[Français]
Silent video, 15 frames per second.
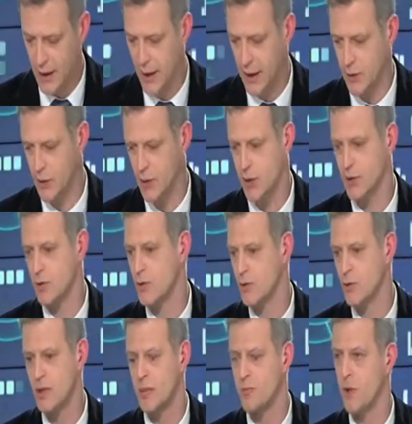Et donc,
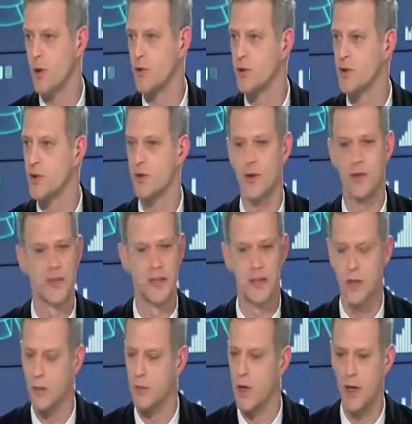toutes les portes de sortie
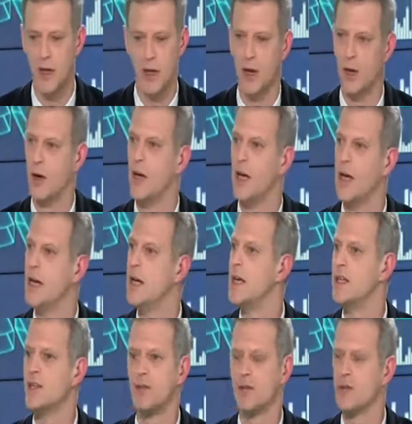comme... Qui permettait
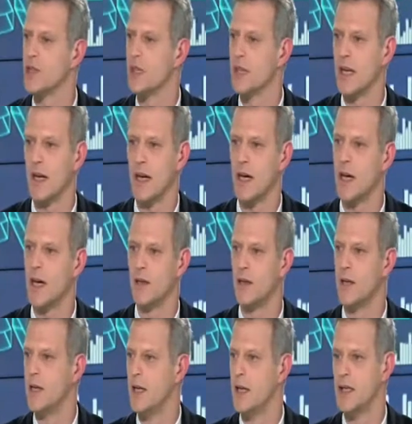d'étendre la date du
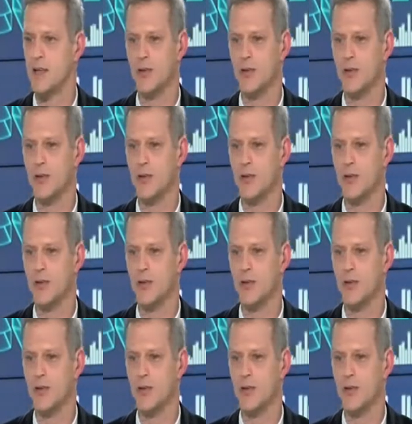29 mars. Hein.